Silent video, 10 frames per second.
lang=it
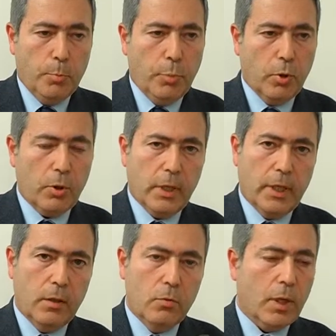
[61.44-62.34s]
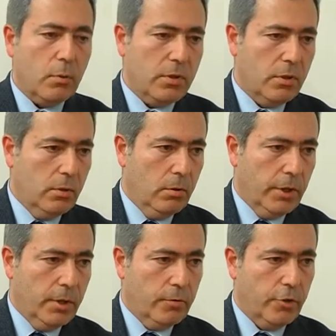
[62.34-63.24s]
porre una
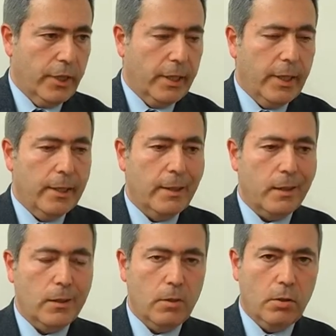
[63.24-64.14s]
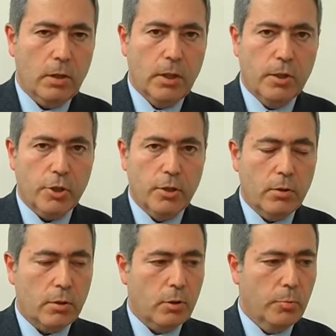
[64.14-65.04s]
questione, cioè che i territori del
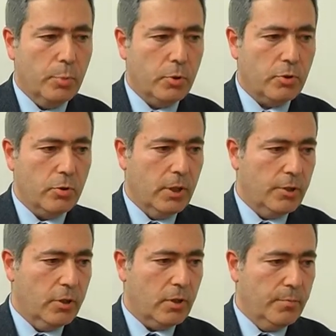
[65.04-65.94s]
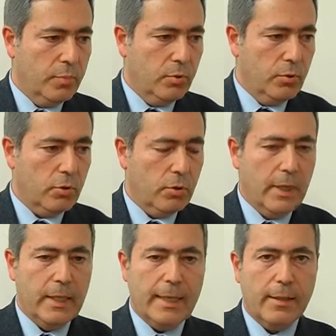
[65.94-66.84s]
centro, posso, del centro Abruzzo,
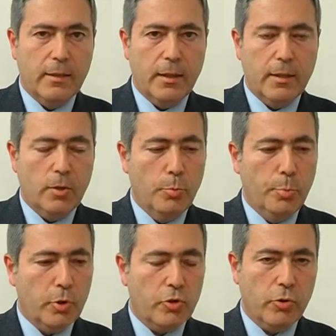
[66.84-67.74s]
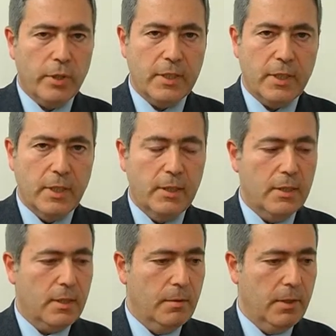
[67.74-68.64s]
delle aree interne, non possono essere
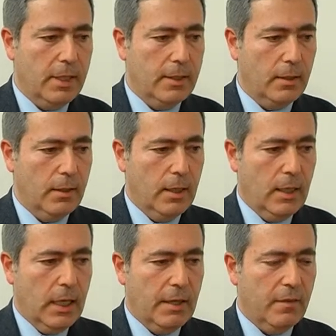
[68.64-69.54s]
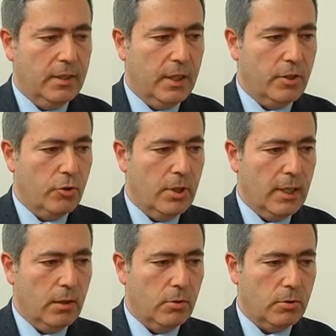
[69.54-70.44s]
discriminati a vantaggio
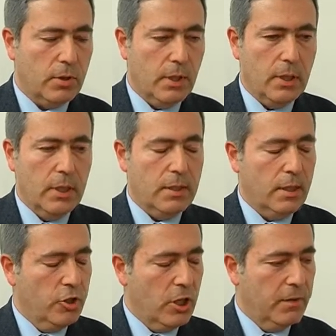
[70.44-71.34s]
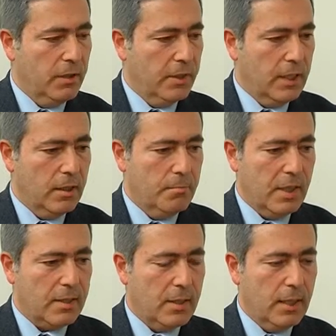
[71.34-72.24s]
della costa. Si è già verificato in
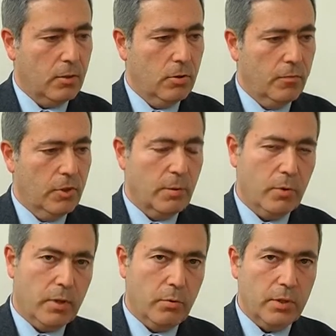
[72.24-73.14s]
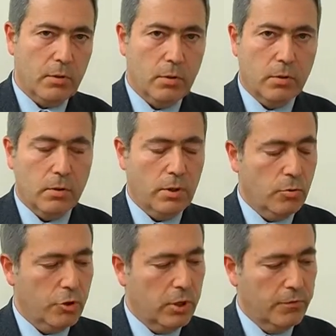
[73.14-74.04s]
passato, non vogliamo che questo
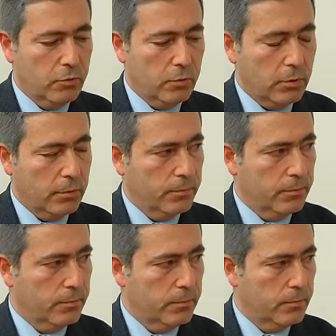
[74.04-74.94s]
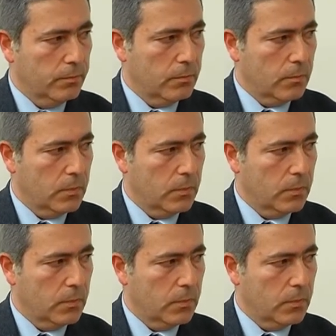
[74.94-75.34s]
risucceda in futuro. Iniziative